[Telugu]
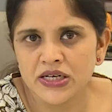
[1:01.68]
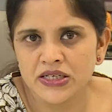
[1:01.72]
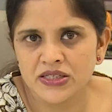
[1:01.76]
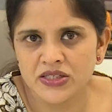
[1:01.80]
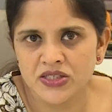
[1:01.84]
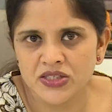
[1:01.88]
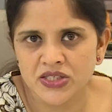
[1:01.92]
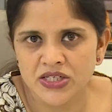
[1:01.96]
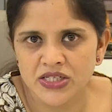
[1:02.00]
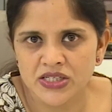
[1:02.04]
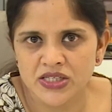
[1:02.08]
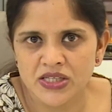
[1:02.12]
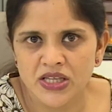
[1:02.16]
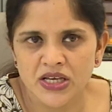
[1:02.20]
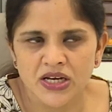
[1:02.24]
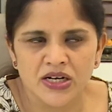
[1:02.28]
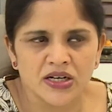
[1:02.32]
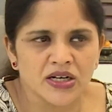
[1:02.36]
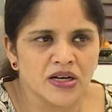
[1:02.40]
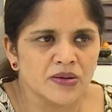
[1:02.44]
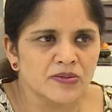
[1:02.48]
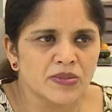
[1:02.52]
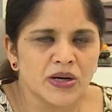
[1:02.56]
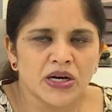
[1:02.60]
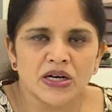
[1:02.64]
సెక్స్ చేస్తే
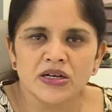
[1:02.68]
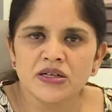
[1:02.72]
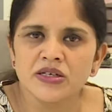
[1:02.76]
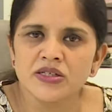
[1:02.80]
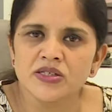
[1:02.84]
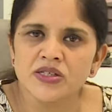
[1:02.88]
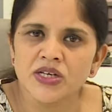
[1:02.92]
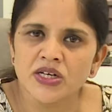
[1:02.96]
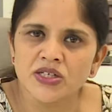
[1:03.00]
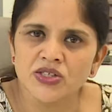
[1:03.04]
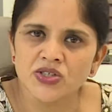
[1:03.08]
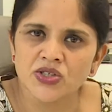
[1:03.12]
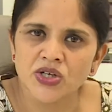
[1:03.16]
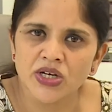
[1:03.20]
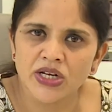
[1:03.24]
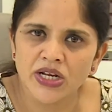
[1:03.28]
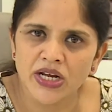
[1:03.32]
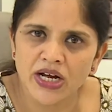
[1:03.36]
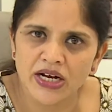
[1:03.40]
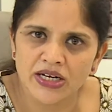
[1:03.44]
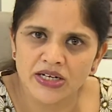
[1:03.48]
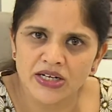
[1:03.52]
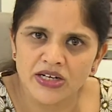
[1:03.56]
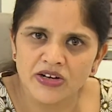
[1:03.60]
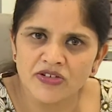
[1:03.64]
అంటే బాగా సెక్షువలీ
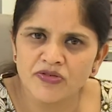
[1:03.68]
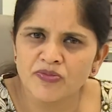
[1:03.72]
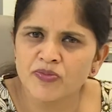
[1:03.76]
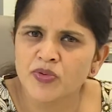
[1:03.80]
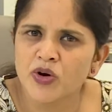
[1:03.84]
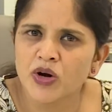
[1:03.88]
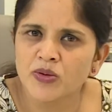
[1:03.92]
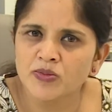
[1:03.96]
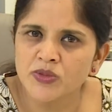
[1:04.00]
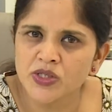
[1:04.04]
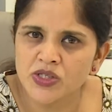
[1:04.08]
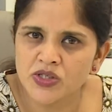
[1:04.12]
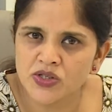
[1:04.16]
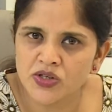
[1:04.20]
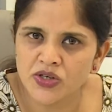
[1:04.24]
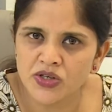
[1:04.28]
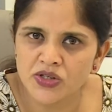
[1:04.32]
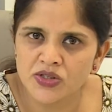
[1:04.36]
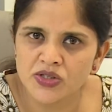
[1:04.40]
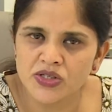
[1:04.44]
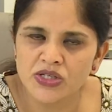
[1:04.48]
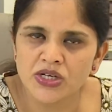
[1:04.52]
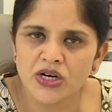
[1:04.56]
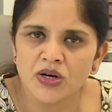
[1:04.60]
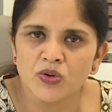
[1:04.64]
యాక్టివ్
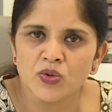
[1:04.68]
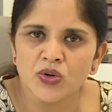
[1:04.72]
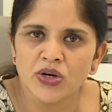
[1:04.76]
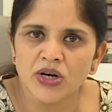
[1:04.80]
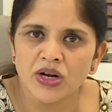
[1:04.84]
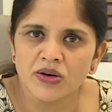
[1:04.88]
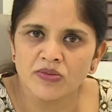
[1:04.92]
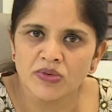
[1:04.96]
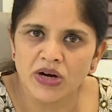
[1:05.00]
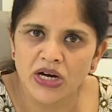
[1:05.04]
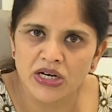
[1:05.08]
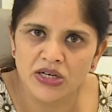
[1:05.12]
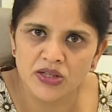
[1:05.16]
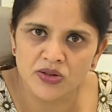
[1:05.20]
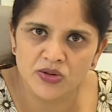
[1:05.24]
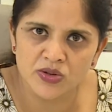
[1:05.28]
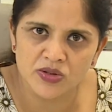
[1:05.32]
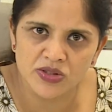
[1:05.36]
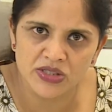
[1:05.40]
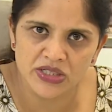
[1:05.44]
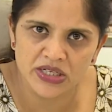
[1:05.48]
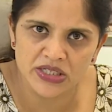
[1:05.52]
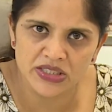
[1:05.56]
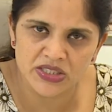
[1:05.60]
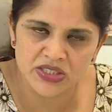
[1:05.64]
ప్రామిస్క్యూస్గా ఉన్న వాళ్ళతో
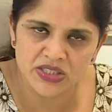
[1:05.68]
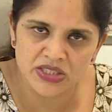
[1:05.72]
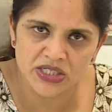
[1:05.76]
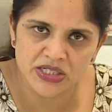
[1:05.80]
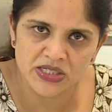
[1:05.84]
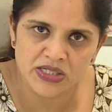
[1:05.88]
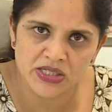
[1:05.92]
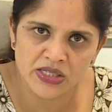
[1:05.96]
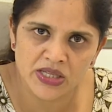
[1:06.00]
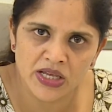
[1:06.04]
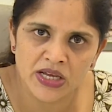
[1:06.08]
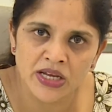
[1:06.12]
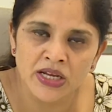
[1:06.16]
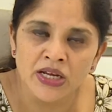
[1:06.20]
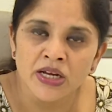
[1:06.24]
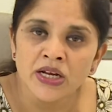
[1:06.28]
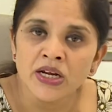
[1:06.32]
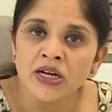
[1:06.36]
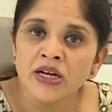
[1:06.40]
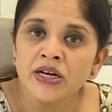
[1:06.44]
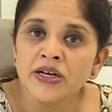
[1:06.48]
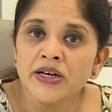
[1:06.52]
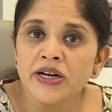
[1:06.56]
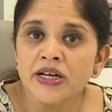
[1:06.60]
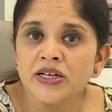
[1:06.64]
సెక్స్ చేస్తే
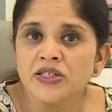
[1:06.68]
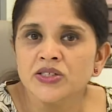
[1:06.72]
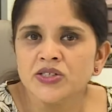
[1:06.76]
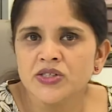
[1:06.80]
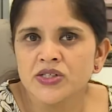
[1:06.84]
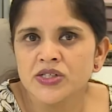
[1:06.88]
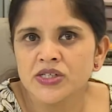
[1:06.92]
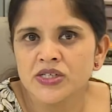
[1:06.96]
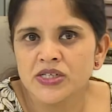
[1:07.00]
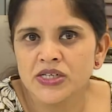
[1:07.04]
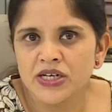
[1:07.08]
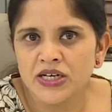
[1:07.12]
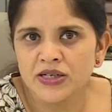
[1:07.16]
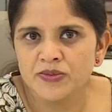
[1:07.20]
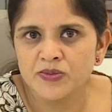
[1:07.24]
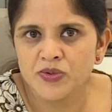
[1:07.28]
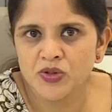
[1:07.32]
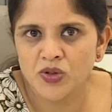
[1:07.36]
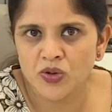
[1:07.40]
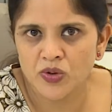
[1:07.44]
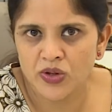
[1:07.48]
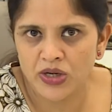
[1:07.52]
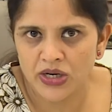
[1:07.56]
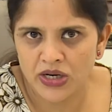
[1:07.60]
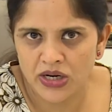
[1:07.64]
డేంజరస్
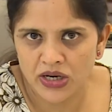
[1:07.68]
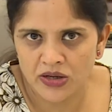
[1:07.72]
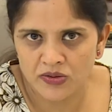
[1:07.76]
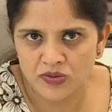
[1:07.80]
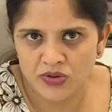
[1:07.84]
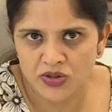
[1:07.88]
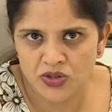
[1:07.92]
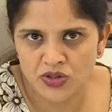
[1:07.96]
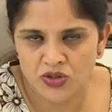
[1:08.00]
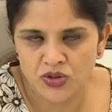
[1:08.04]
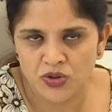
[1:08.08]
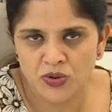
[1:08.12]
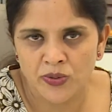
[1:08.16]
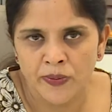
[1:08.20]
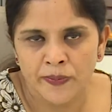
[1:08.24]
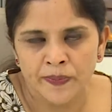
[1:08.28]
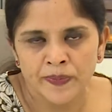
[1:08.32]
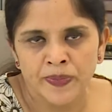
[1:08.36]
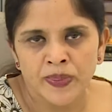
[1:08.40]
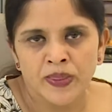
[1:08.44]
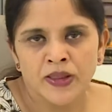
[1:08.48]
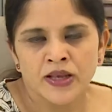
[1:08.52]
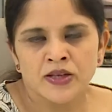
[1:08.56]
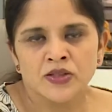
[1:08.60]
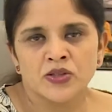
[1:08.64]
టైప్స్ కూడా రావచ్చు
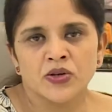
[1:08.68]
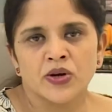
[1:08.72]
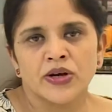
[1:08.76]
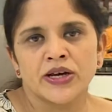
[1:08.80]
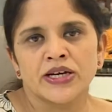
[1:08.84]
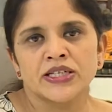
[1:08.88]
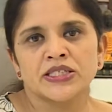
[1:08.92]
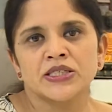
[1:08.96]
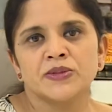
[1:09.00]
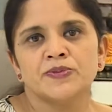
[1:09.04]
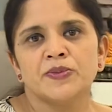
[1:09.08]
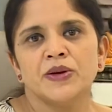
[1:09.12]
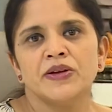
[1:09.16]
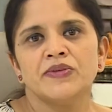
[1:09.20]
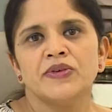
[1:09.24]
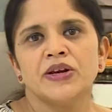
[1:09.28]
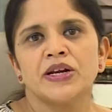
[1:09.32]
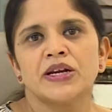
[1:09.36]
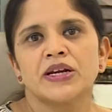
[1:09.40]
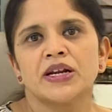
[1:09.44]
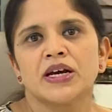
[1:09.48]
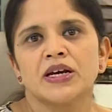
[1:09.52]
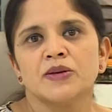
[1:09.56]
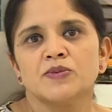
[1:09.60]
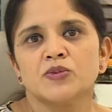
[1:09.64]
సో హెచ్పివి
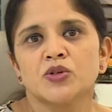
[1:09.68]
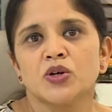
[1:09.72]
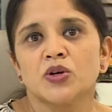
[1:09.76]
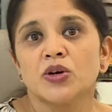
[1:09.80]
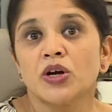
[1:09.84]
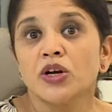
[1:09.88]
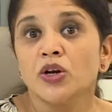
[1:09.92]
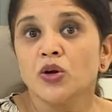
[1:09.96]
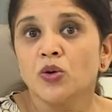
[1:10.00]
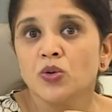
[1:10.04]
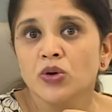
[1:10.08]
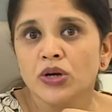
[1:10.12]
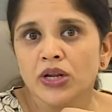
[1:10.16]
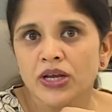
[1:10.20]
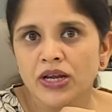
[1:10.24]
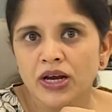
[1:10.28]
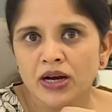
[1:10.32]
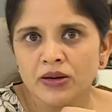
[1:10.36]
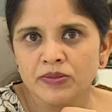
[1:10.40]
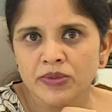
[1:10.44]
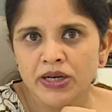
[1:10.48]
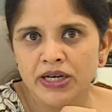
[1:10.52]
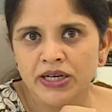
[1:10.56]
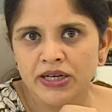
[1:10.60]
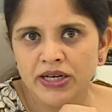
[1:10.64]
టైప్స్ ఒక నూట
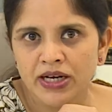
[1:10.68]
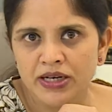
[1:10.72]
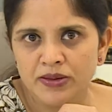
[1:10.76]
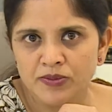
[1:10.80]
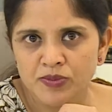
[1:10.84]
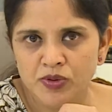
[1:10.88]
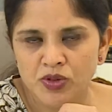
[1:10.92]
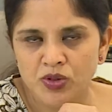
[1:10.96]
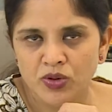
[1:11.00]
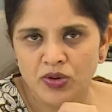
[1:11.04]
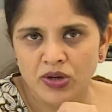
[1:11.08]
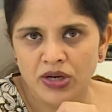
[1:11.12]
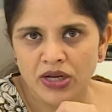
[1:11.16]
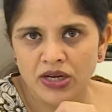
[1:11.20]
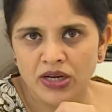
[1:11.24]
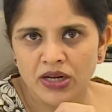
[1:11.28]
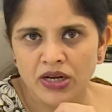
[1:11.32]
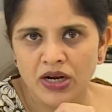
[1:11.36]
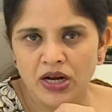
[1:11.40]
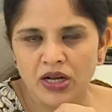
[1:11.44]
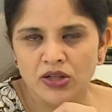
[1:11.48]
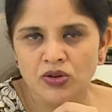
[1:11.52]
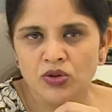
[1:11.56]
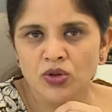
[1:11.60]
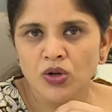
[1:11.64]
యాభై టైప్స్ ఉన్నాయి
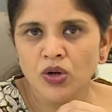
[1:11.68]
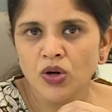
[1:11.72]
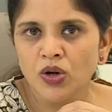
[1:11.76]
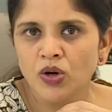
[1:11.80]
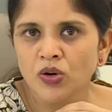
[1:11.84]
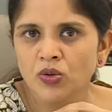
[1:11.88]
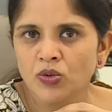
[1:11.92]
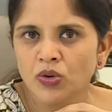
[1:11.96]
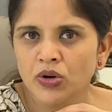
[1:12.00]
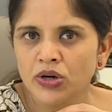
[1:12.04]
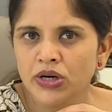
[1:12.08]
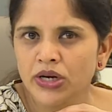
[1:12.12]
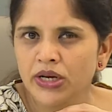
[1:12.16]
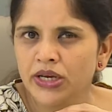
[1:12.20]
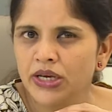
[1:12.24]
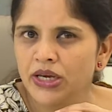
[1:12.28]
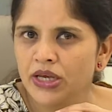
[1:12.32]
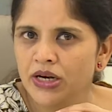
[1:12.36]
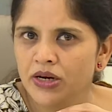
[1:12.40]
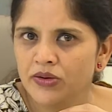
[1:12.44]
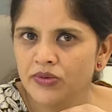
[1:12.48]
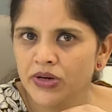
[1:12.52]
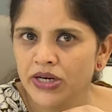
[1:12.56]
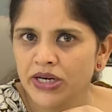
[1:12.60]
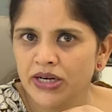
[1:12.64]
అందులో ఒక
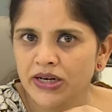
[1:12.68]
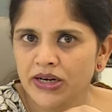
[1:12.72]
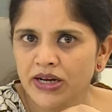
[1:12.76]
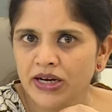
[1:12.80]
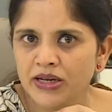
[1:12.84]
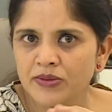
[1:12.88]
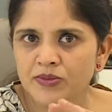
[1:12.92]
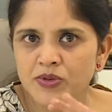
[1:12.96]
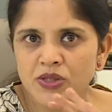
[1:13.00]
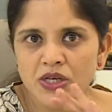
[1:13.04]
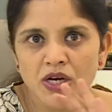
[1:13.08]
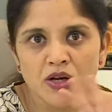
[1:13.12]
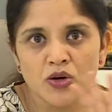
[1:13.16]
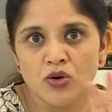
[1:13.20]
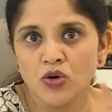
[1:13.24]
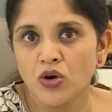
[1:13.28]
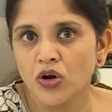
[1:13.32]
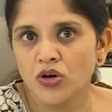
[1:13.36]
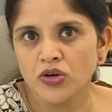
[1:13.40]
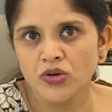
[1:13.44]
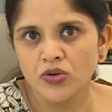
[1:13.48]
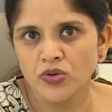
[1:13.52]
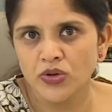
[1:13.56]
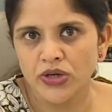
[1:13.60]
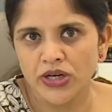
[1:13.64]
ఇరవై టైప్స్ ఆర్
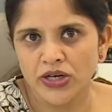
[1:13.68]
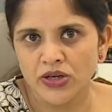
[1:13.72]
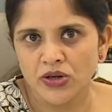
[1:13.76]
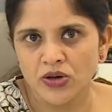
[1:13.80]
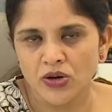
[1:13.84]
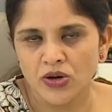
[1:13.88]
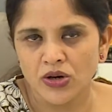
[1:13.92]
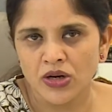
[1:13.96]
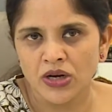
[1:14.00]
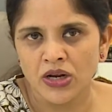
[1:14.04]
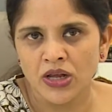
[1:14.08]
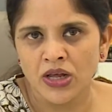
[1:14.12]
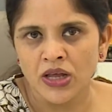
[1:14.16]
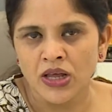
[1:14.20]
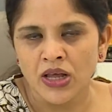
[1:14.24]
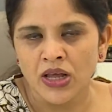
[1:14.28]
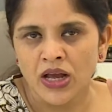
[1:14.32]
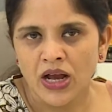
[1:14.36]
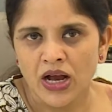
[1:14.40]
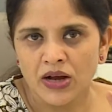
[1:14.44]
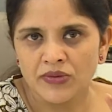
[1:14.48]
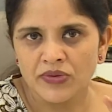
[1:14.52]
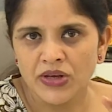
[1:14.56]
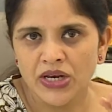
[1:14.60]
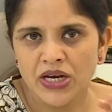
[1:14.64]
నాట్ గుడ్ అట్ ఆల్
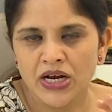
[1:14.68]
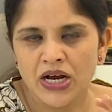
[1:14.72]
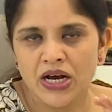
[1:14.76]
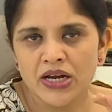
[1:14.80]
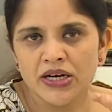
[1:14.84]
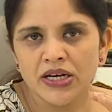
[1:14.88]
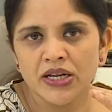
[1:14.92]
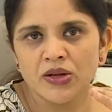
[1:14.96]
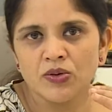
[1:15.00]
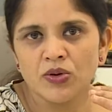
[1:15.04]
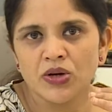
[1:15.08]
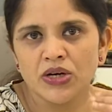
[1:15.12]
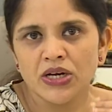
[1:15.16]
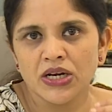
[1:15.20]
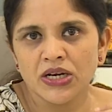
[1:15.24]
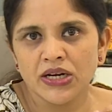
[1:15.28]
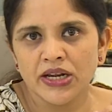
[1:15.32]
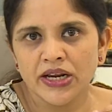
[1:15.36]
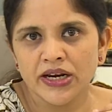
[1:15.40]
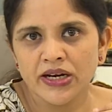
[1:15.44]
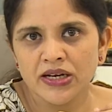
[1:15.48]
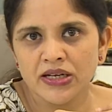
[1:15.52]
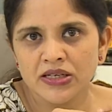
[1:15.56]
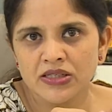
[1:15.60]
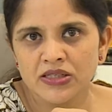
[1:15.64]
అవి కానీ ఒక
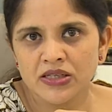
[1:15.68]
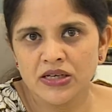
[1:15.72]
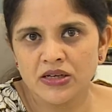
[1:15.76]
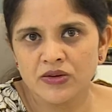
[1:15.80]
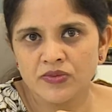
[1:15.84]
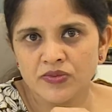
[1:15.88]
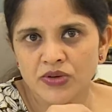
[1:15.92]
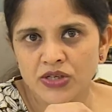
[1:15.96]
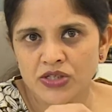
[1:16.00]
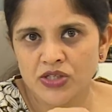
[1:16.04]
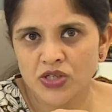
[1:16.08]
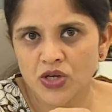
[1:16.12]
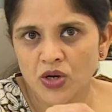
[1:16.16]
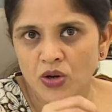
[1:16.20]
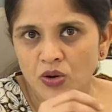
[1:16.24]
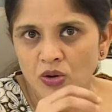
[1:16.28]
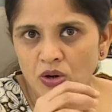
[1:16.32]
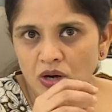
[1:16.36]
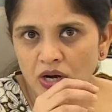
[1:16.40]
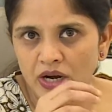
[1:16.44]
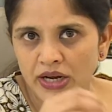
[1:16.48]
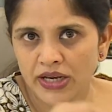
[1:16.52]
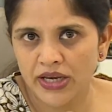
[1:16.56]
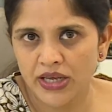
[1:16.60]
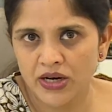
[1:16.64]
లేడీ సర్వీక్స్లో
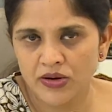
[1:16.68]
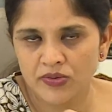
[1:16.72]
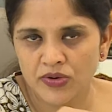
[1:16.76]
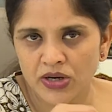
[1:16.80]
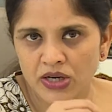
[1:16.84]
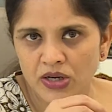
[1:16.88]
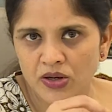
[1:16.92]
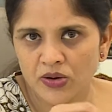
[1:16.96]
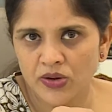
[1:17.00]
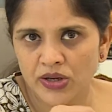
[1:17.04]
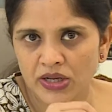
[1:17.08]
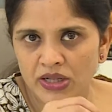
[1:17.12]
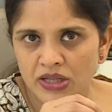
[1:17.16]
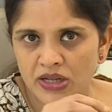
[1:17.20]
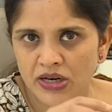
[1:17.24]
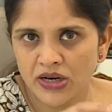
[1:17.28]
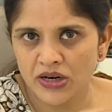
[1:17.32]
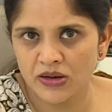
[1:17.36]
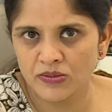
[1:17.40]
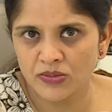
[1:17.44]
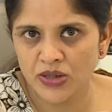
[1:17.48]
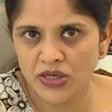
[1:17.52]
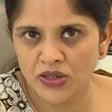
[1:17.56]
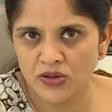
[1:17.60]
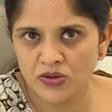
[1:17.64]
ఆ ఇరవైలో
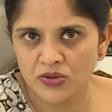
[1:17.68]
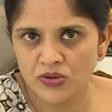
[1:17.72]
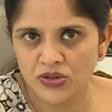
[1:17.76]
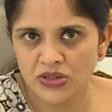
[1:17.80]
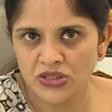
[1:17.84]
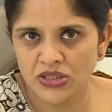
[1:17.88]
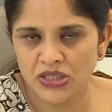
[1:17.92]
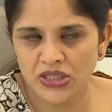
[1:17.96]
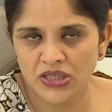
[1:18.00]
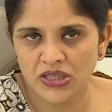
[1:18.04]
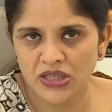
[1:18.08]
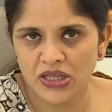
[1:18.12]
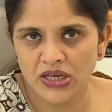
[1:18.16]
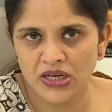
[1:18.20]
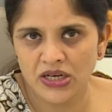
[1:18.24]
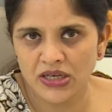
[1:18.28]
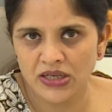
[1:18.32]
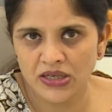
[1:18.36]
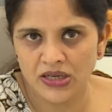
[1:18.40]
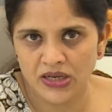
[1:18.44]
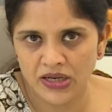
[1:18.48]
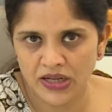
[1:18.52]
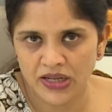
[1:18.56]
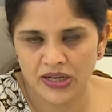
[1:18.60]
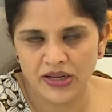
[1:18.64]
ఏదన్నా మనకు వచ్చింది
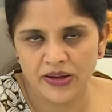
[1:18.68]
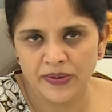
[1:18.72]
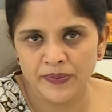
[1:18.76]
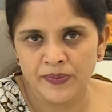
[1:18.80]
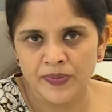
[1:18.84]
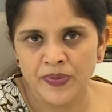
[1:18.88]
అంటే